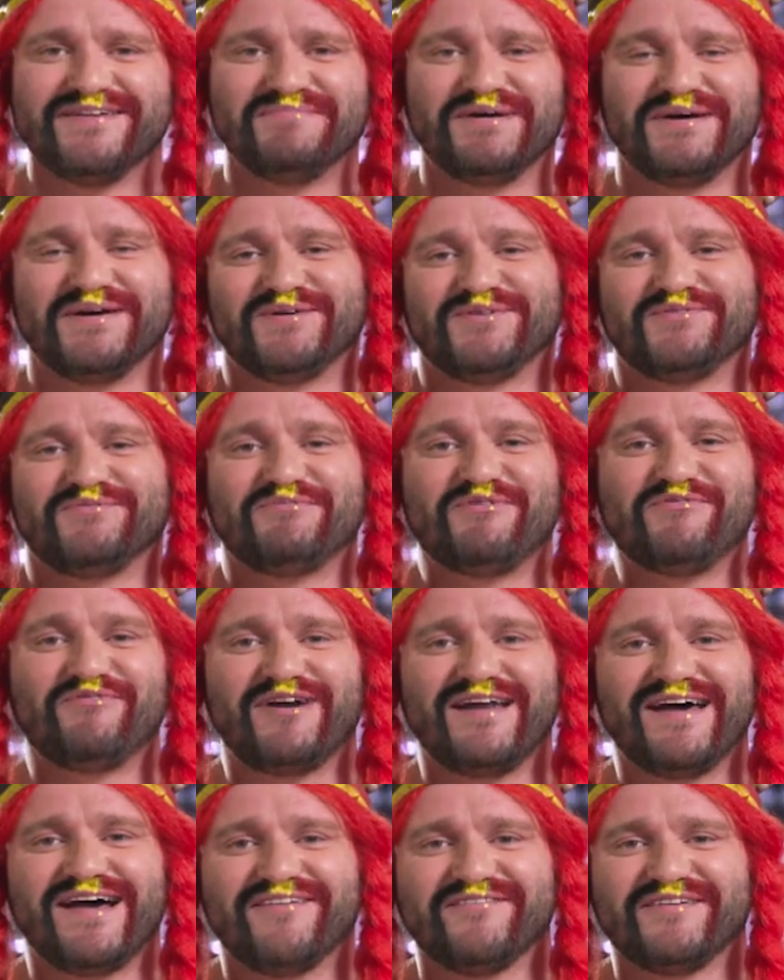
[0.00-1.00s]
ben, me
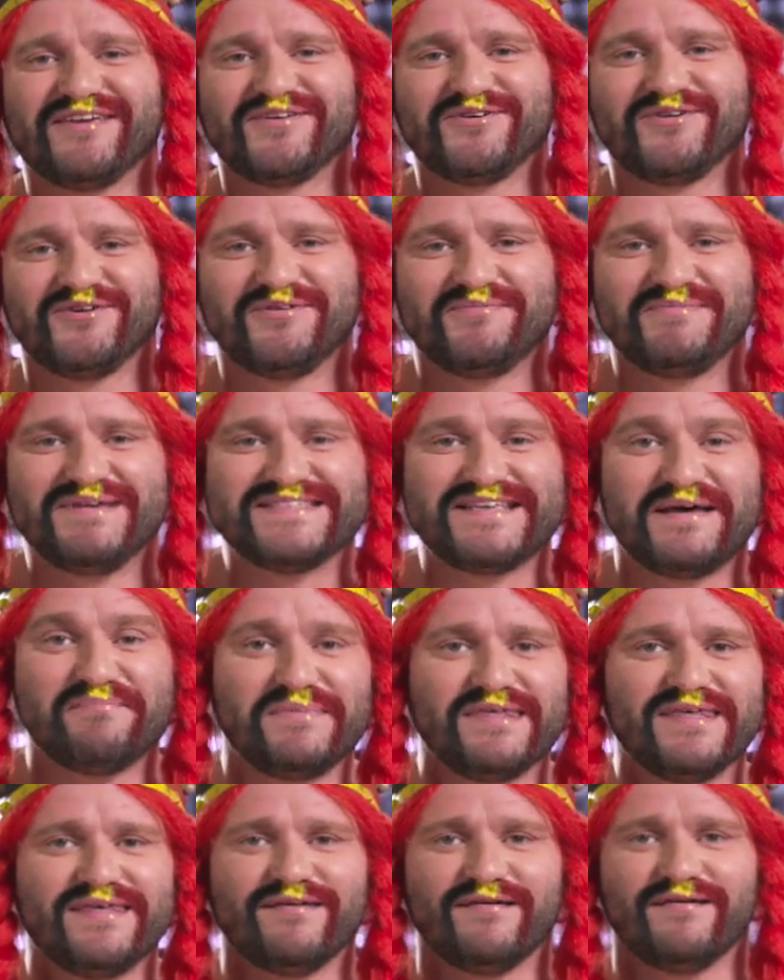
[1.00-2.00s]
voilà avec mes
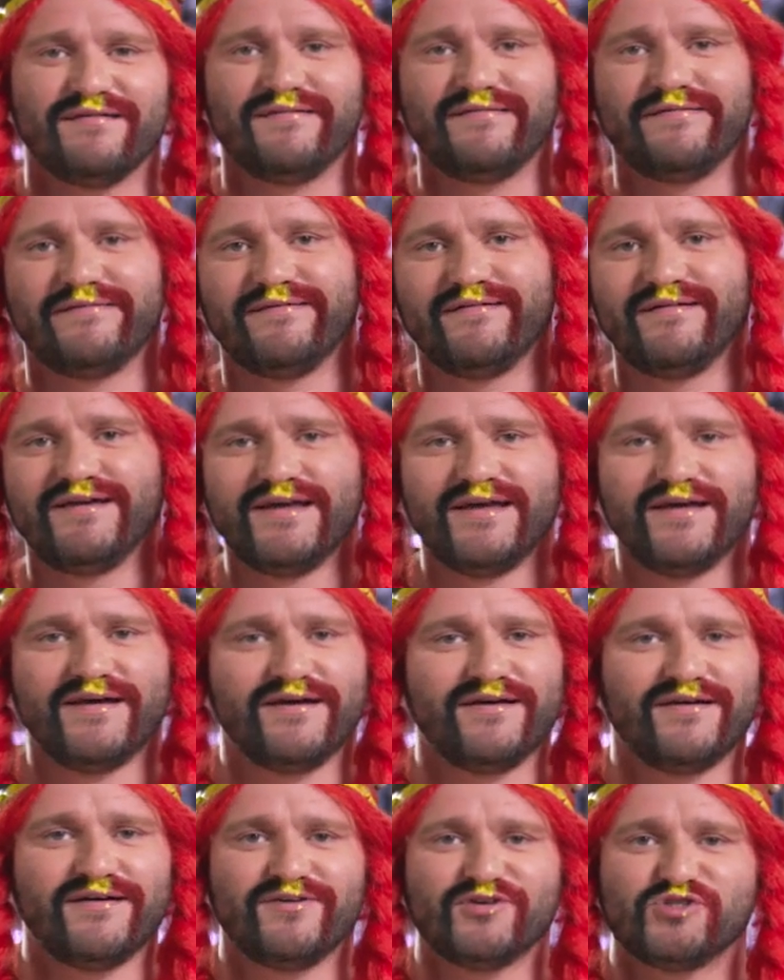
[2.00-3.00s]
amis.
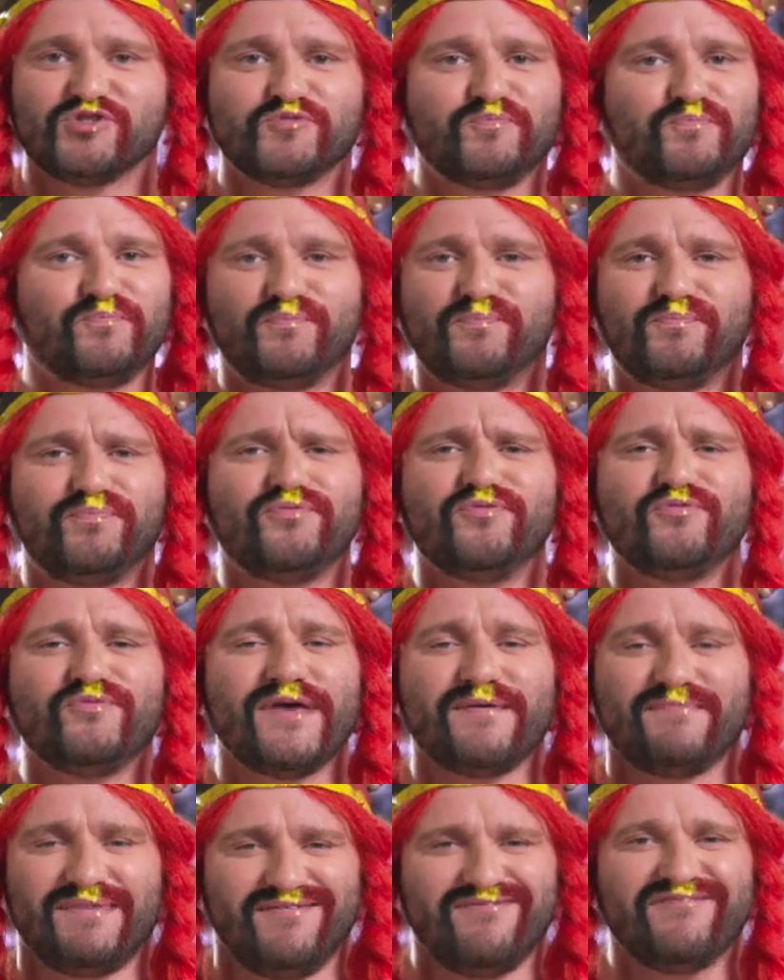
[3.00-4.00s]
je
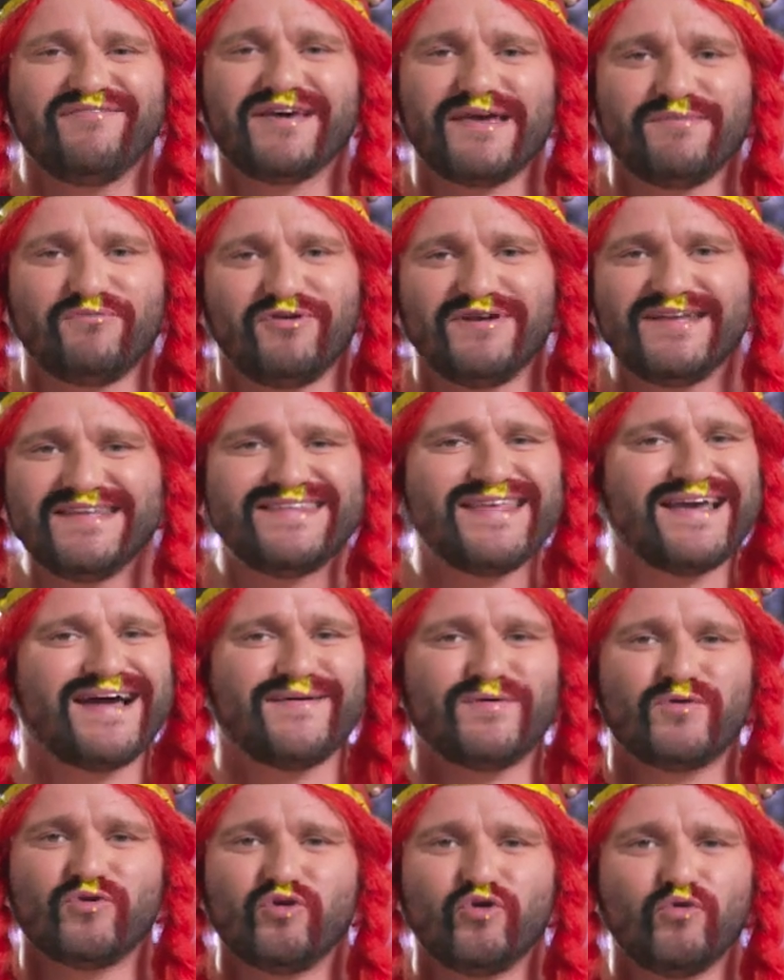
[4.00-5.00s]
puais vraiment
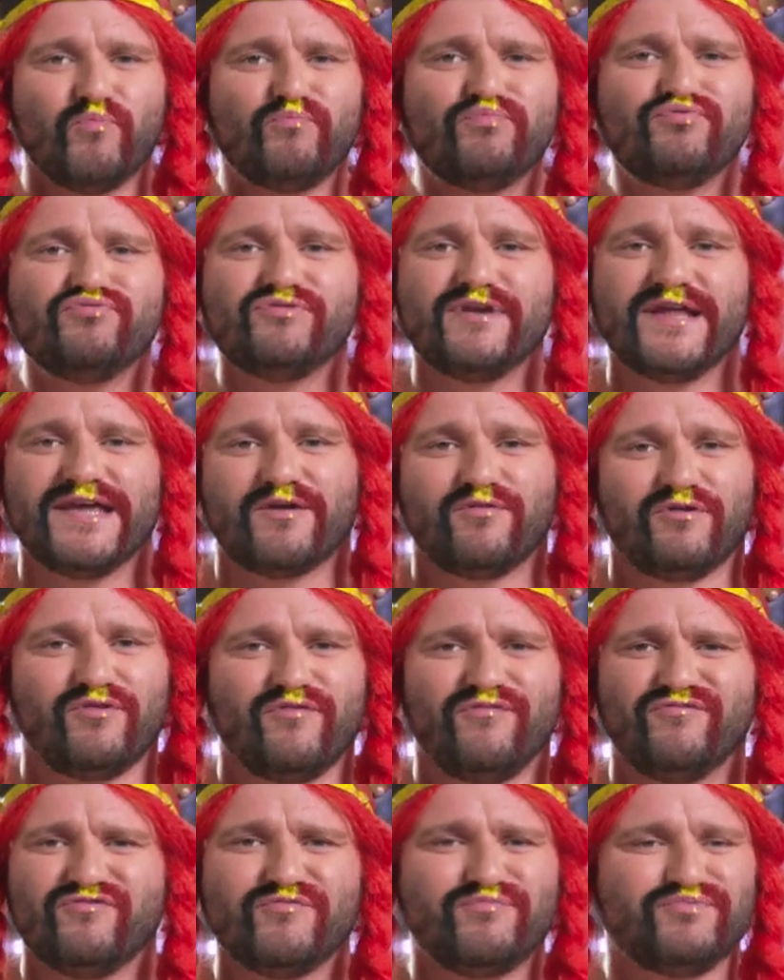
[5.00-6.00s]
littéralement le poulet, quand
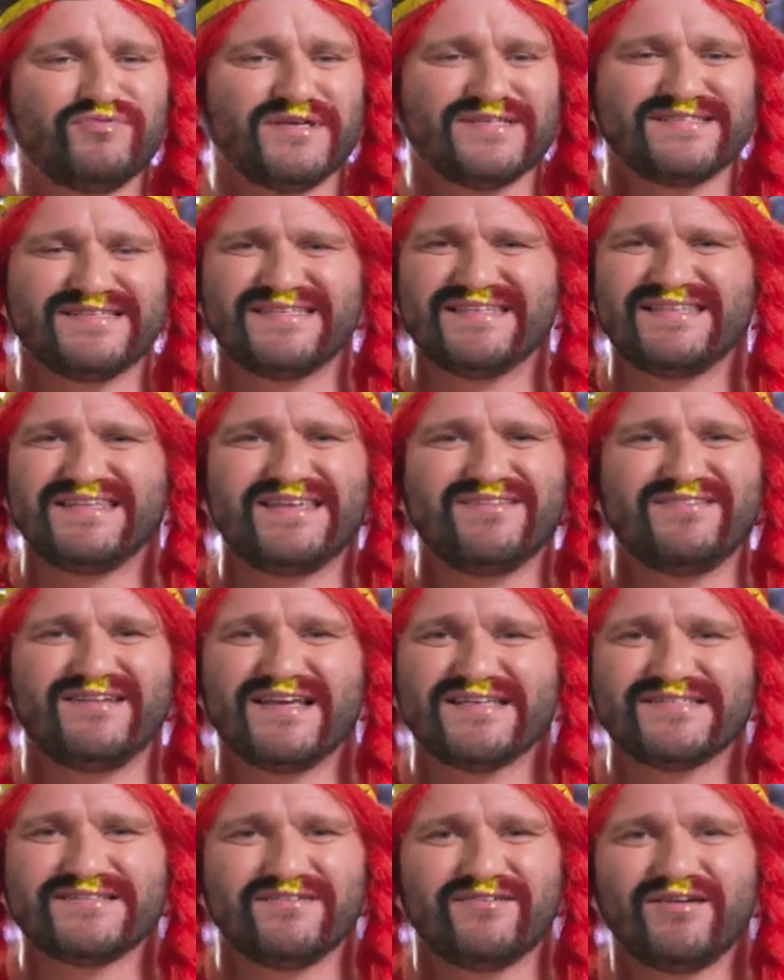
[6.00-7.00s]
Le vieux poulet, c'était
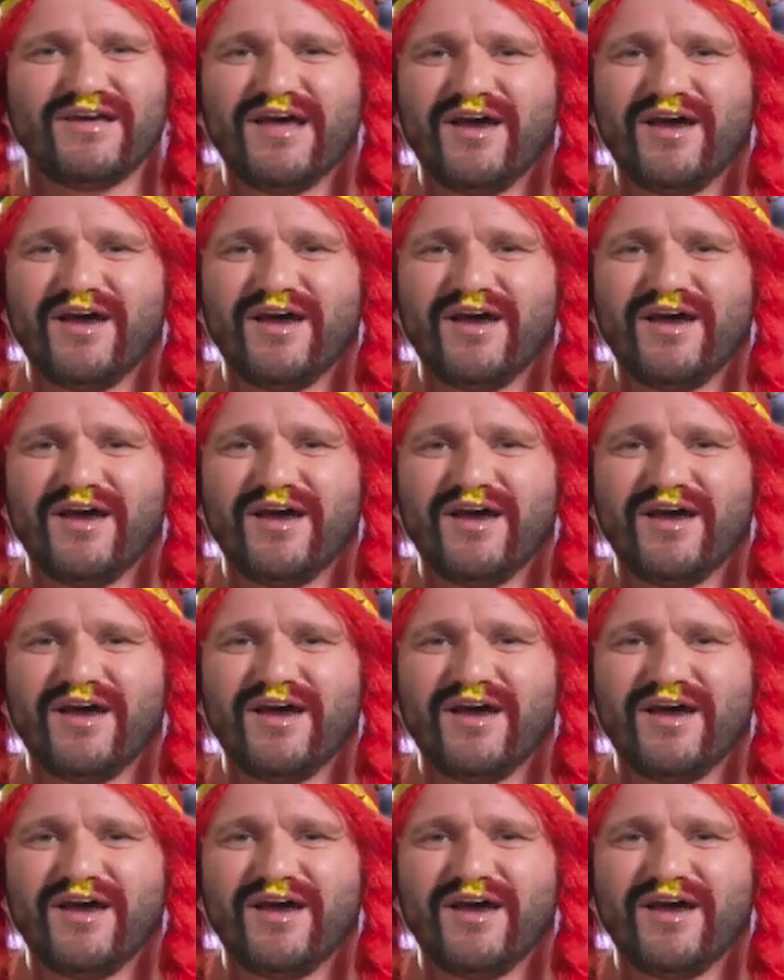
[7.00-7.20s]
dégueulasse.